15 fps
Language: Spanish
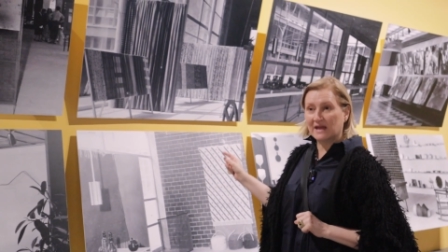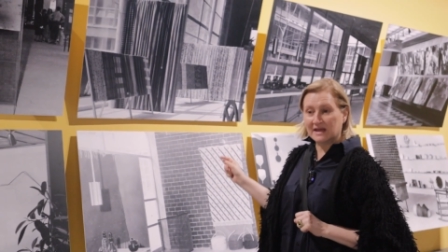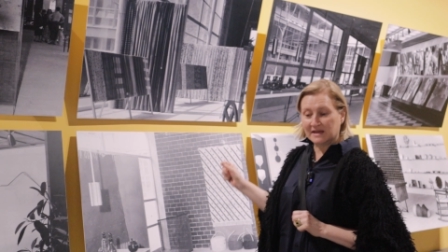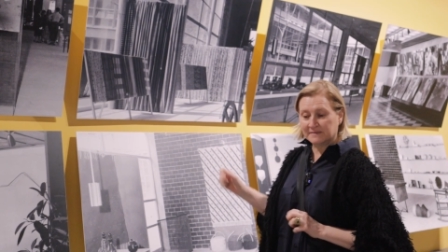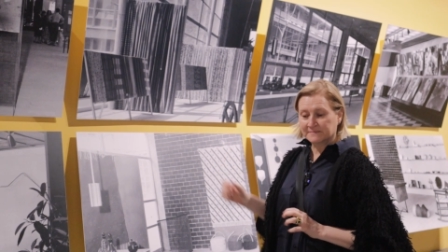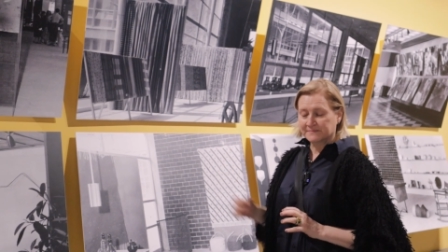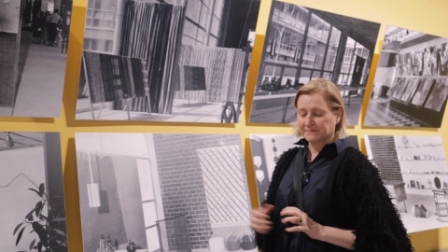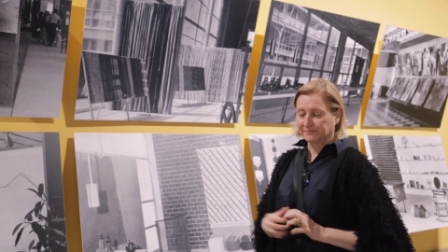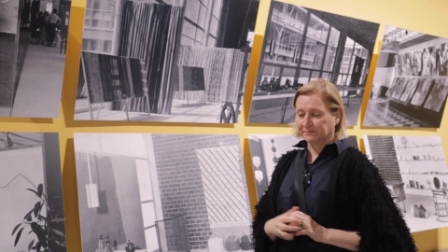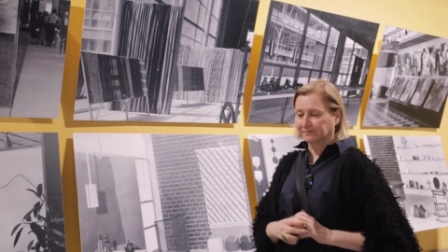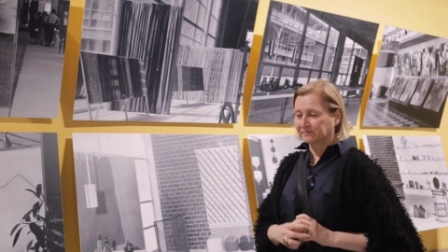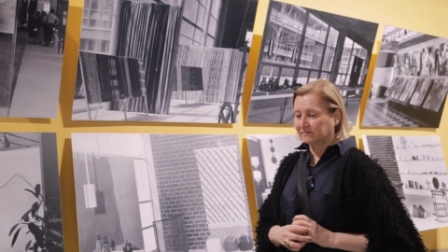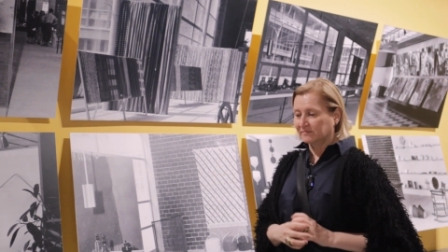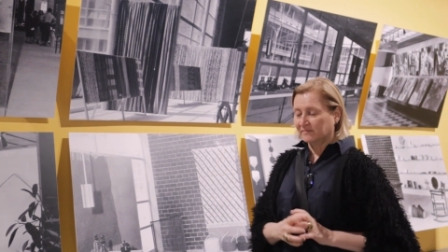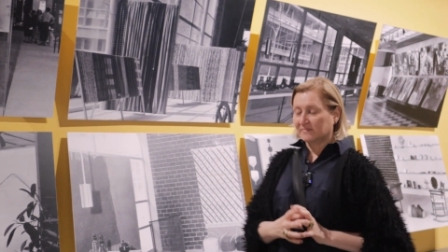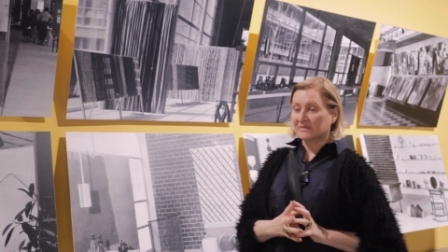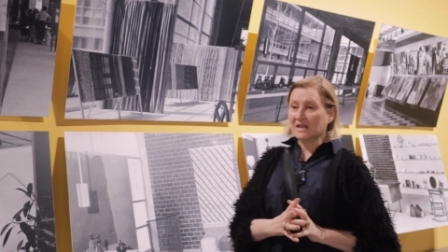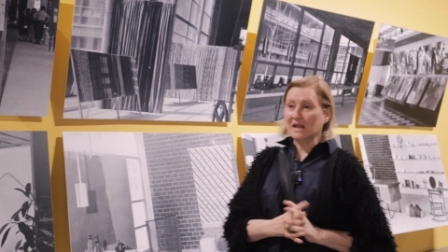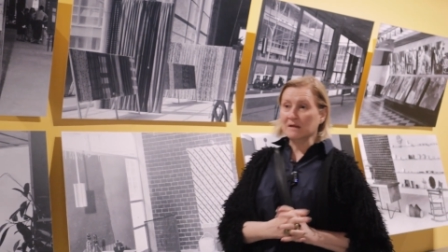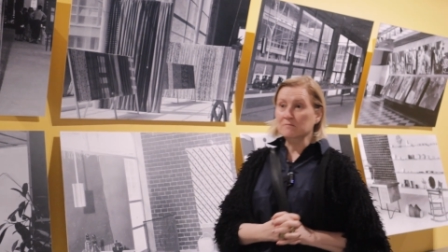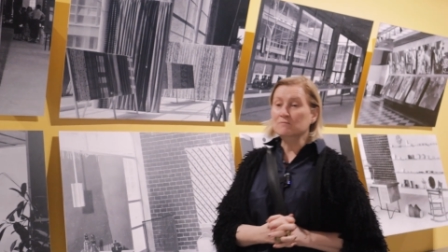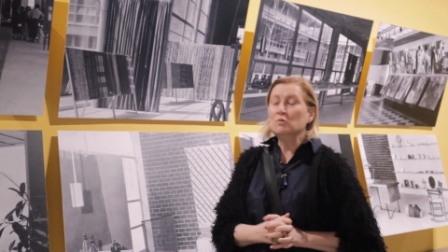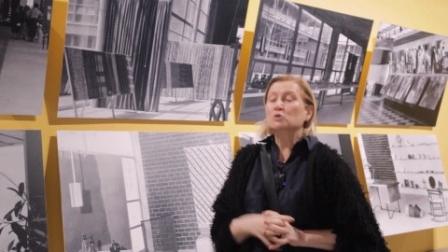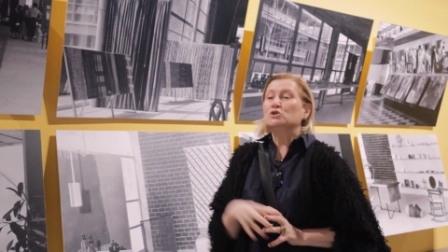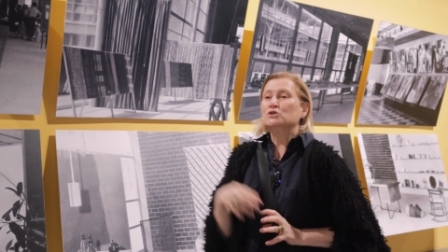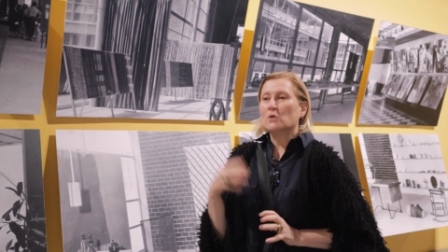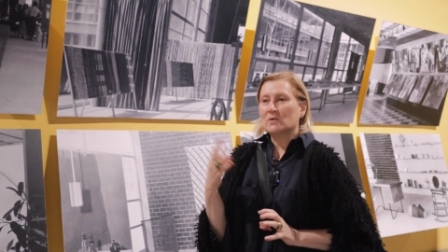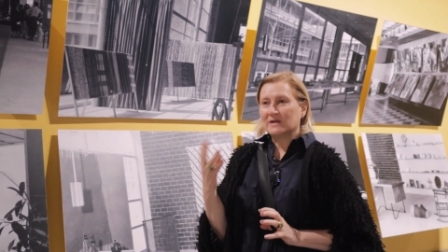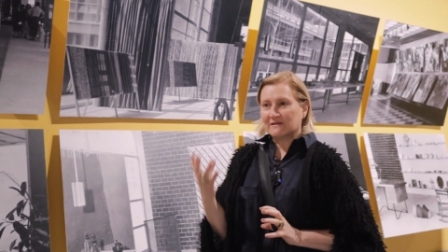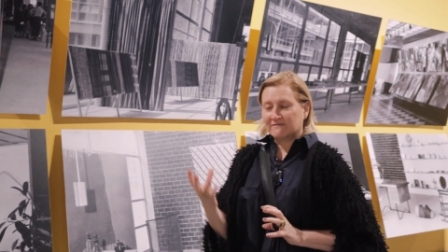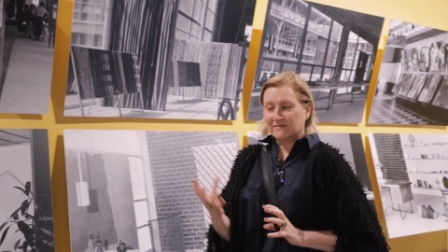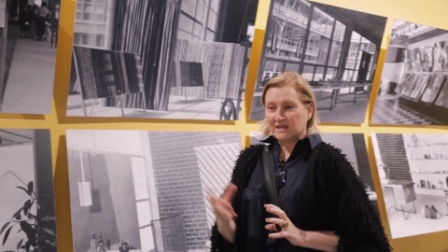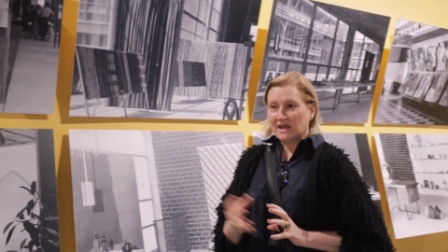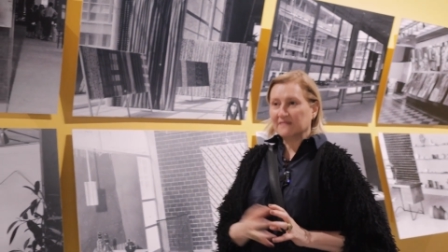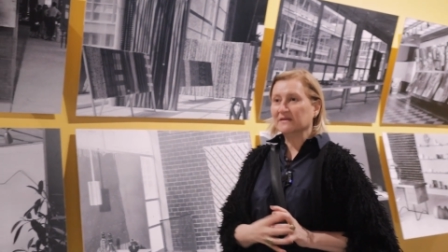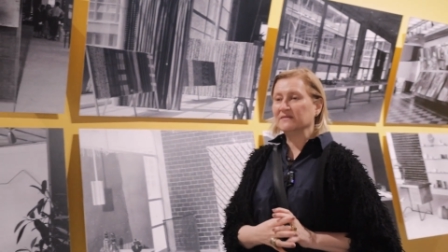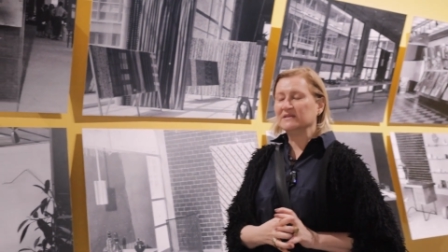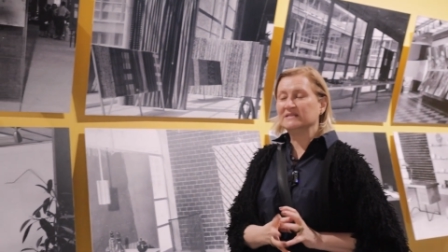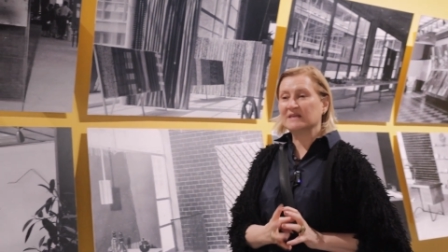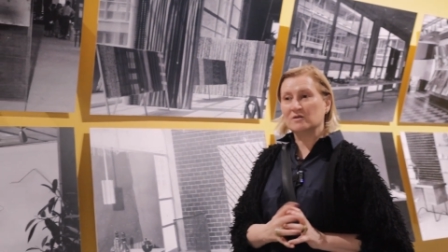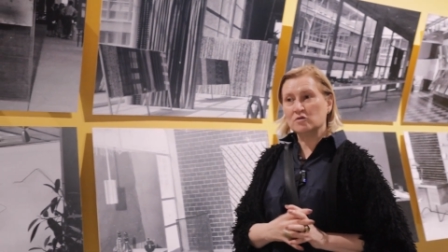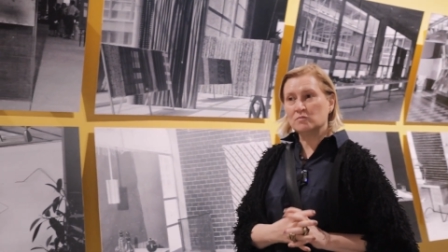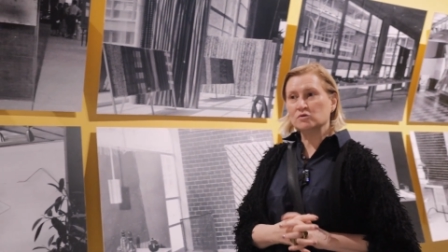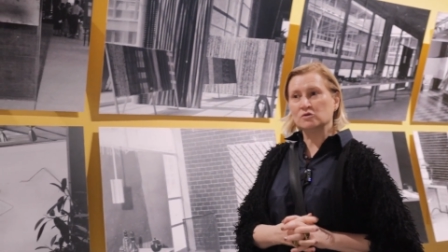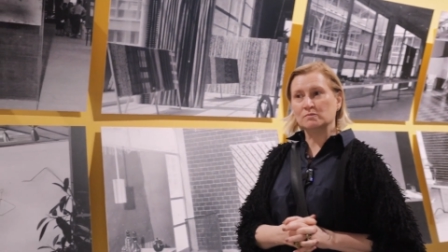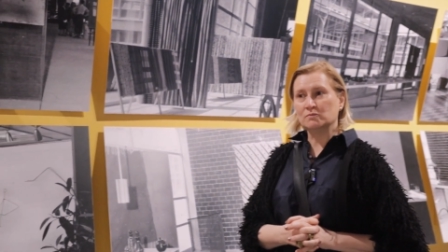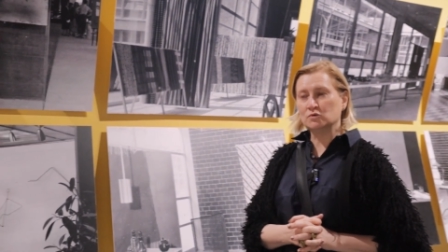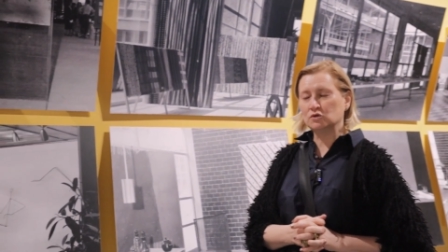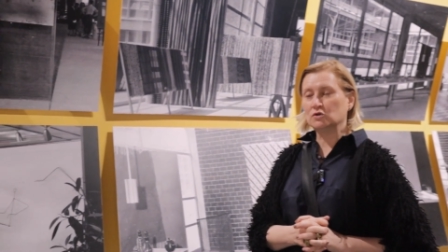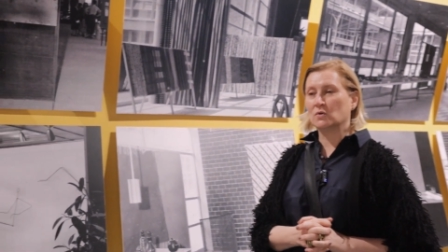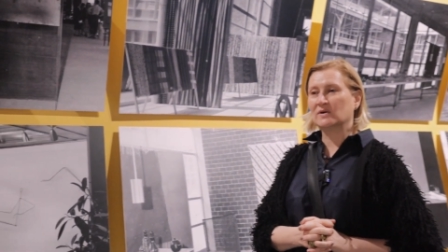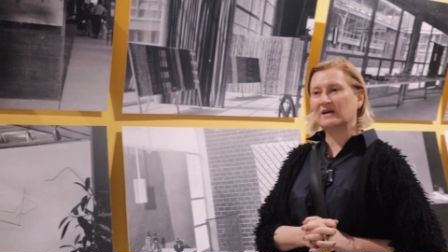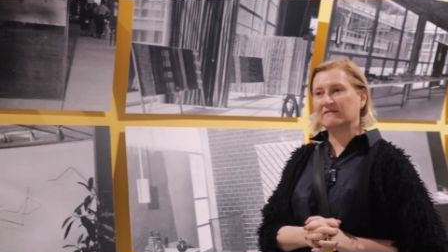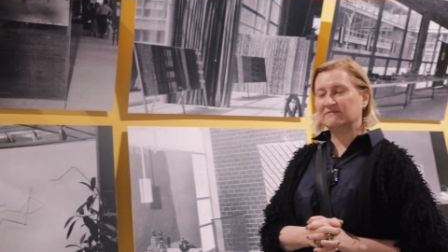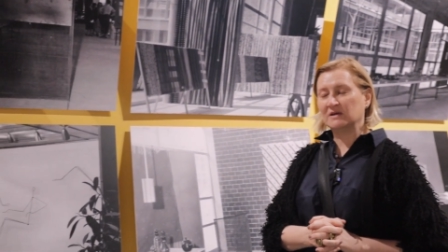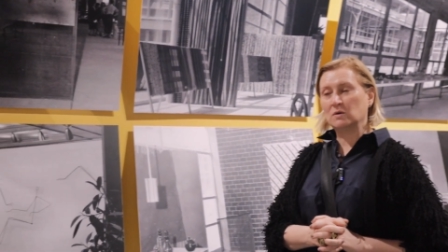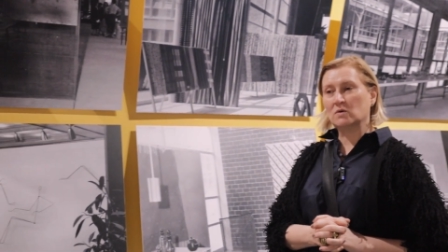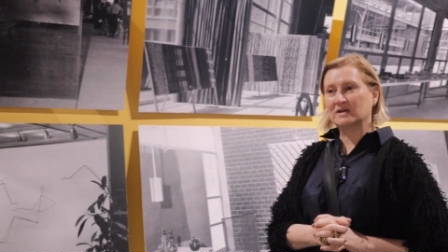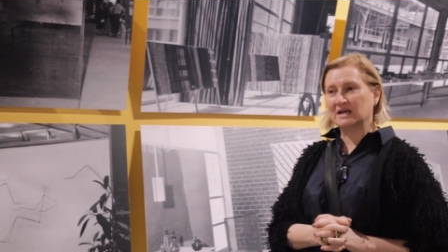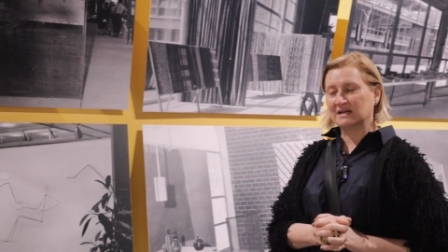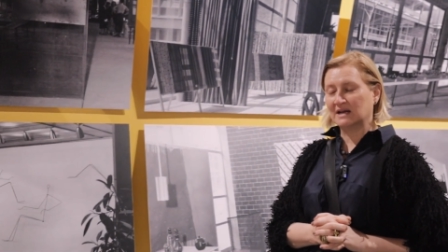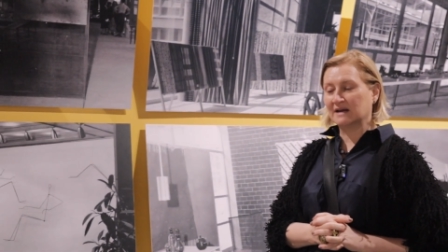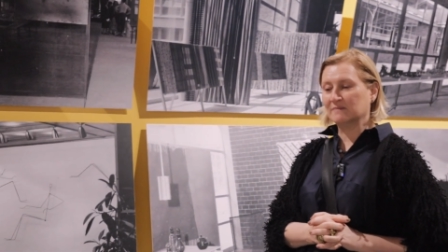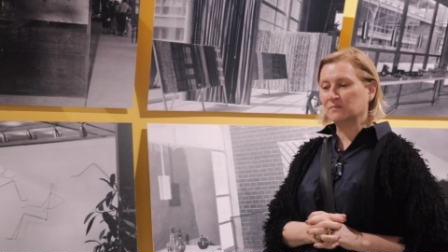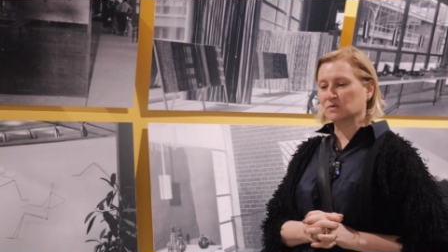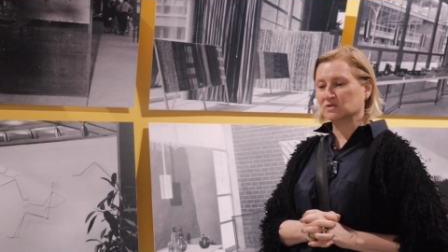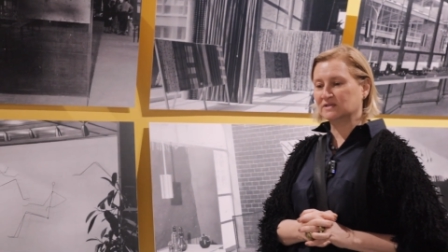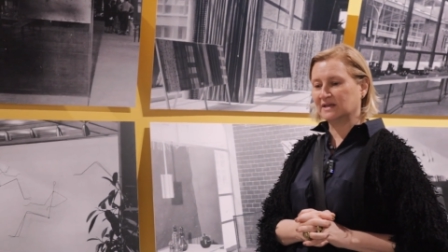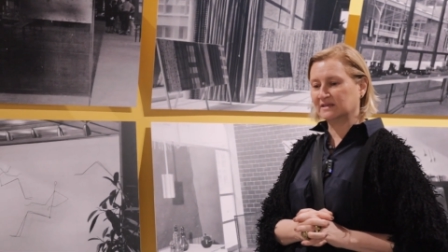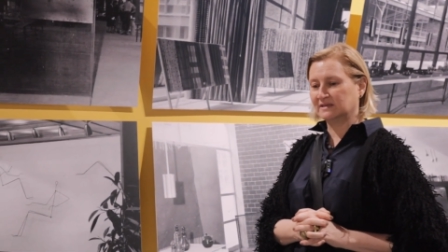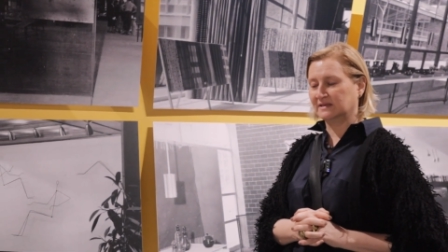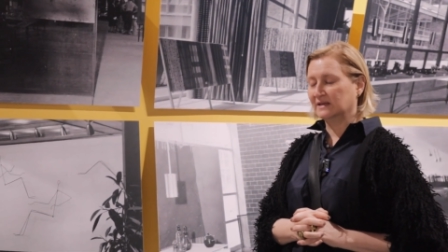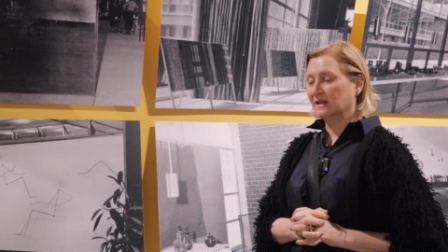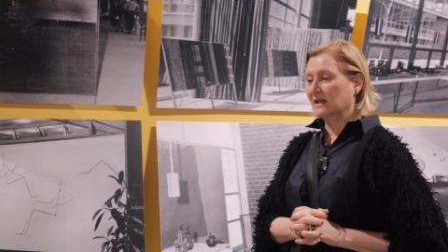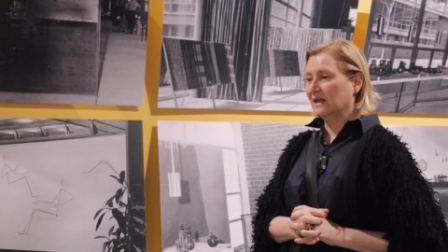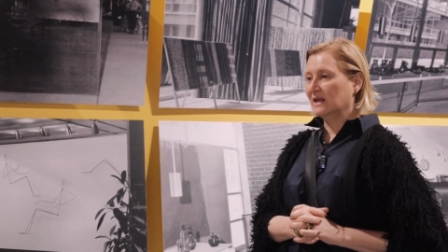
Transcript: de museografía, de diseño museográfico que Clara Porcet